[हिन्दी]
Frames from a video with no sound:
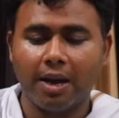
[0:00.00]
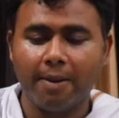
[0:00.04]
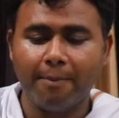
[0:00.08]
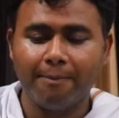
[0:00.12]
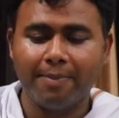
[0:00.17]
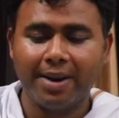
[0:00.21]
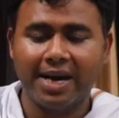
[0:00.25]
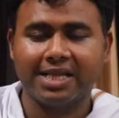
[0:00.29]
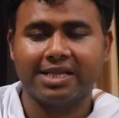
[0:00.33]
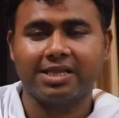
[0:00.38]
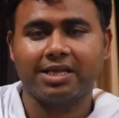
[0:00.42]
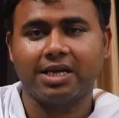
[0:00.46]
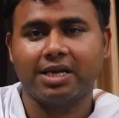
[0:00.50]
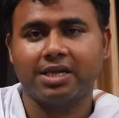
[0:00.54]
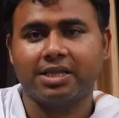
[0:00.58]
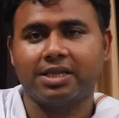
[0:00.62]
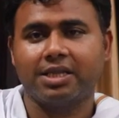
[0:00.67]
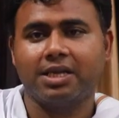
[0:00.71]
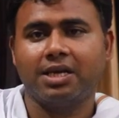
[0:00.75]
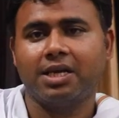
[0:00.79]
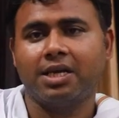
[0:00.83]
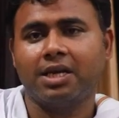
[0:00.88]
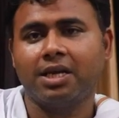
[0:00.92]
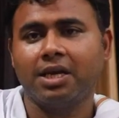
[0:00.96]
अब बात
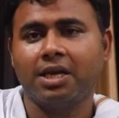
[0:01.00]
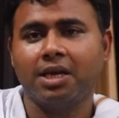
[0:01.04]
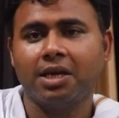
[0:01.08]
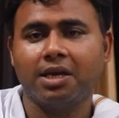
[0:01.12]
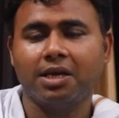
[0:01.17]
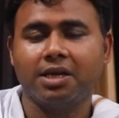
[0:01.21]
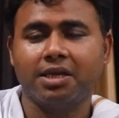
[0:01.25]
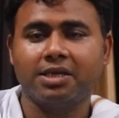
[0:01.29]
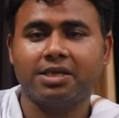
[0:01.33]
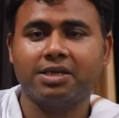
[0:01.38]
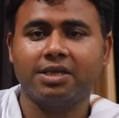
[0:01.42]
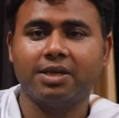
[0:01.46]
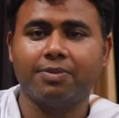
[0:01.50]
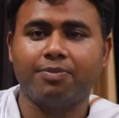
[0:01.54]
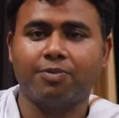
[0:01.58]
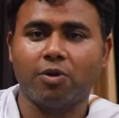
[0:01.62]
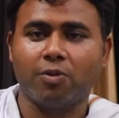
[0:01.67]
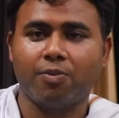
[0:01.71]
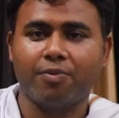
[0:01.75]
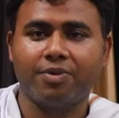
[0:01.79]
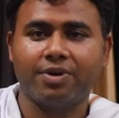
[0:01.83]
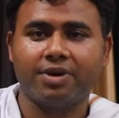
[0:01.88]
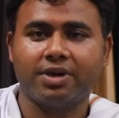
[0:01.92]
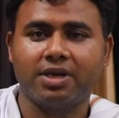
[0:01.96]
करते हैं इसकी
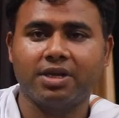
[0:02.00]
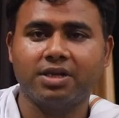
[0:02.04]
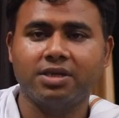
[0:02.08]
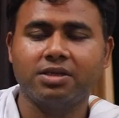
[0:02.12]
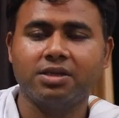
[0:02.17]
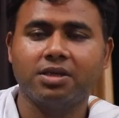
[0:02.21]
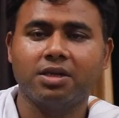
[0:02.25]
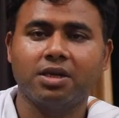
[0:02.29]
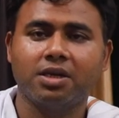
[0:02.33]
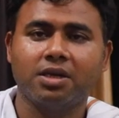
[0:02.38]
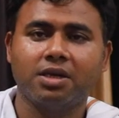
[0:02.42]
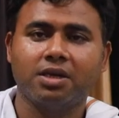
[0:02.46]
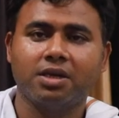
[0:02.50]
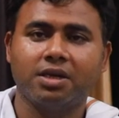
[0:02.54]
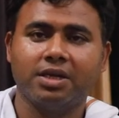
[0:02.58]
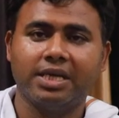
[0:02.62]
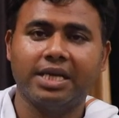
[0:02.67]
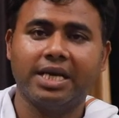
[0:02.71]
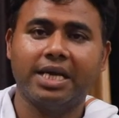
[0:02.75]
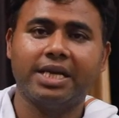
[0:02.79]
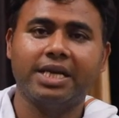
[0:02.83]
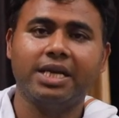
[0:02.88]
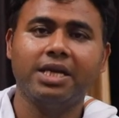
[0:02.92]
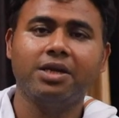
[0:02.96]
प्रॉपर्टीज़
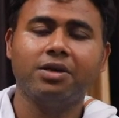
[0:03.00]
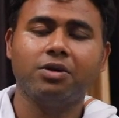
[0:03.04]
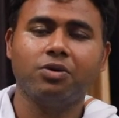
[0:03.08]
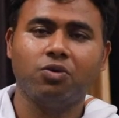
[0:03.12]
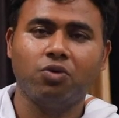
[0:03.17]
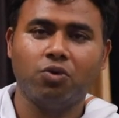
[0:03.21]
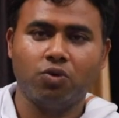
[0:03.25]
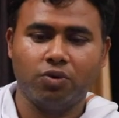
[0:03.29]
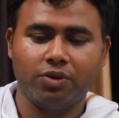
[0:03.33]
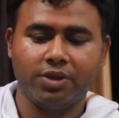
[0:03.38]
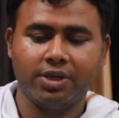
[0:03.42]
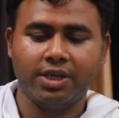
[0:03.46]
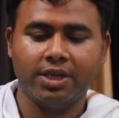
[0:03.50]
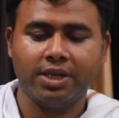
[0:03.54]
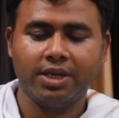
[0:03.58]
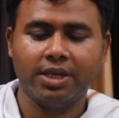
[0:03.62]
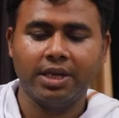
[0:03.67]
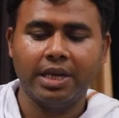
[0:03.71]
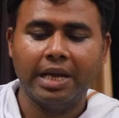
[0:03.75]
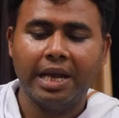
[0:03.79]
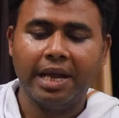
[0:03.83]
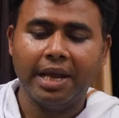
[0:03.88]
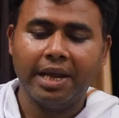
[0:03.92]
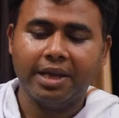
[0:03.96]
यानी गुणों की
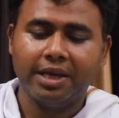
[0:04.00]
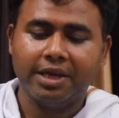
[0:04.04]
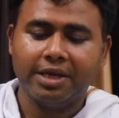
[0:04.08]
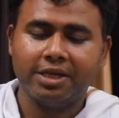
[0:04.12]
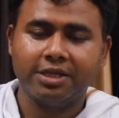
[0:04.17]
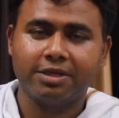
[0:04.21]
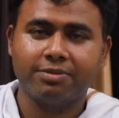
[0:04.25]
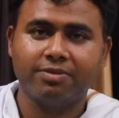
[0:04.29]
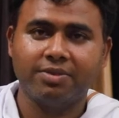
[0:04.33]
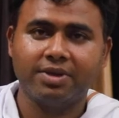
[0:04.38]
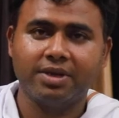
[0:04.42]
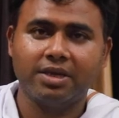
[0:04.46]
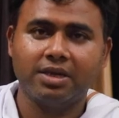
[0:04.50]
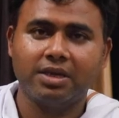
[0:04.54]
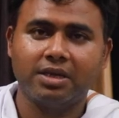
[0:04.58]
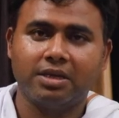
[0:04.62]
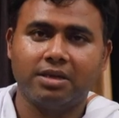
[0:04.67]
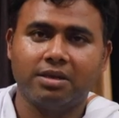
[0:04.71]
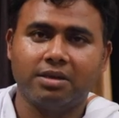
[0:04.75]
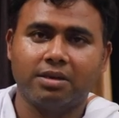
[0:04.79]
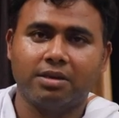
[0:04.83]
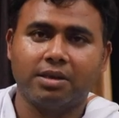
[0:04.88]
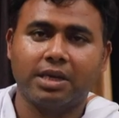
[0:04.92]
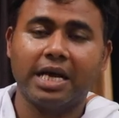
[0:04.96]
इसमें
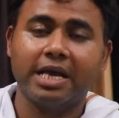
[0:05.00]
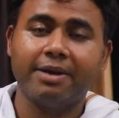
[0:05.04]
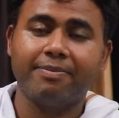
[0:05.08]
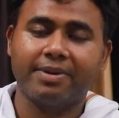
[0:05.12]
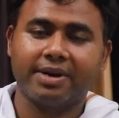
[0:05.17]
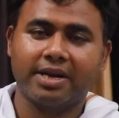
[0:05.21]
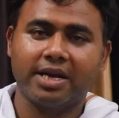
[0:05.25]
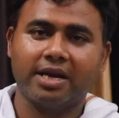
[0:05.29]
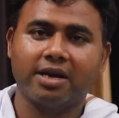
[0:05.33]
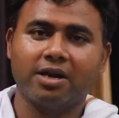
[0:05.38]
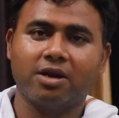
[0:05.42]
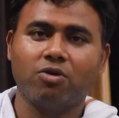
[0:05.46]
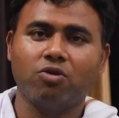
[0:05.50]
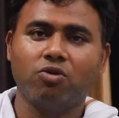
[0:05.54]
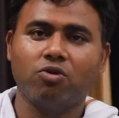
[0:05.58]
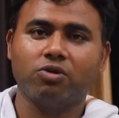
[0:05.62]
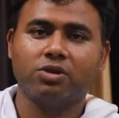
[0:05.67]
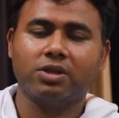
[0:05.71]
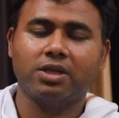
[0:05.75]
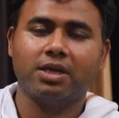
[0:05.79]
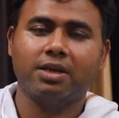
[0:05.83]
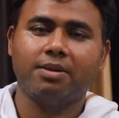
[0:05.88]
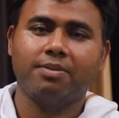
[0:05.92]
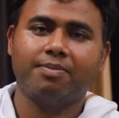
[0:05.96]
कई प्रकार के गुण
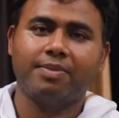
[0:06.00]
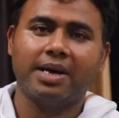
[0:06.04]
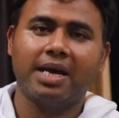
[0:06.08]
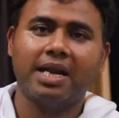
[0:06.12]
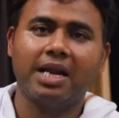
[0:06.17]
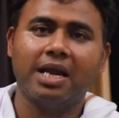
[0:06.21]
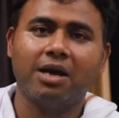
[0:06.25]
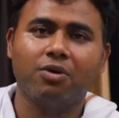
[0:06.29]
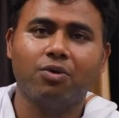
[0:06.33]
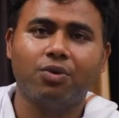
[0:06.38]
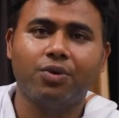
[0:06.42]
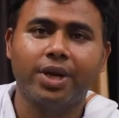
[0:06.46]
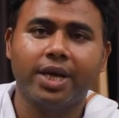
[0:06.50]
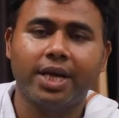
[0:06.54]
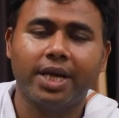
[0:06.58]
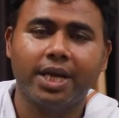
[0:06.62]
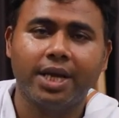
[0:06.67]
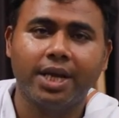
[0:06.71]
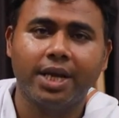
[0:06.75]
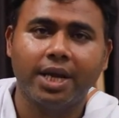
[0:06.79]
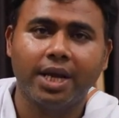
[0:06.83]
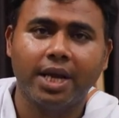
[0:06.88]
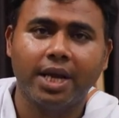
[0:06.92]
होते हैं पहला गुण है